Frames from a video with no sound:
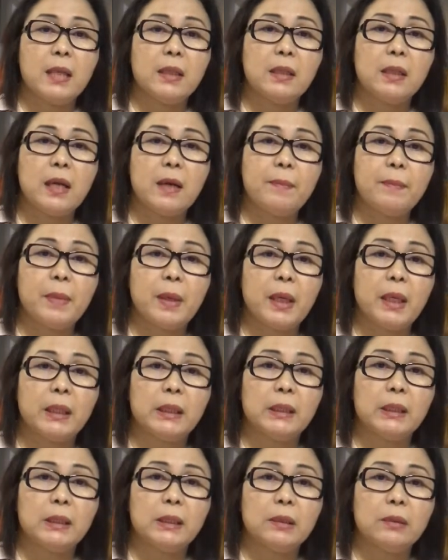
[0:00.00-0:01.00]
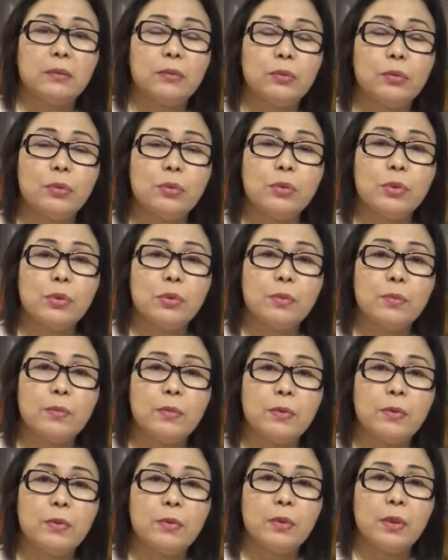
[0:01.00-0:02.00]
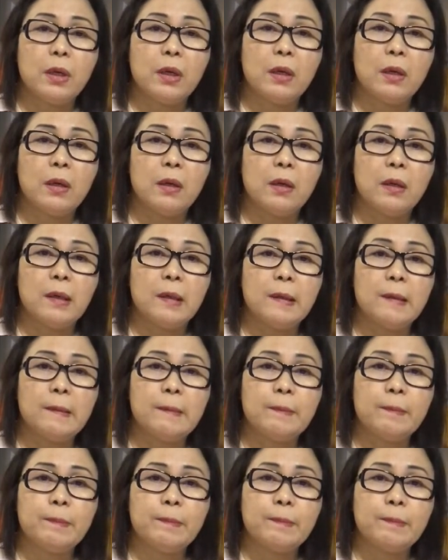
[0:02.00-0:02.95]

Dapat, kung gusto mong uh,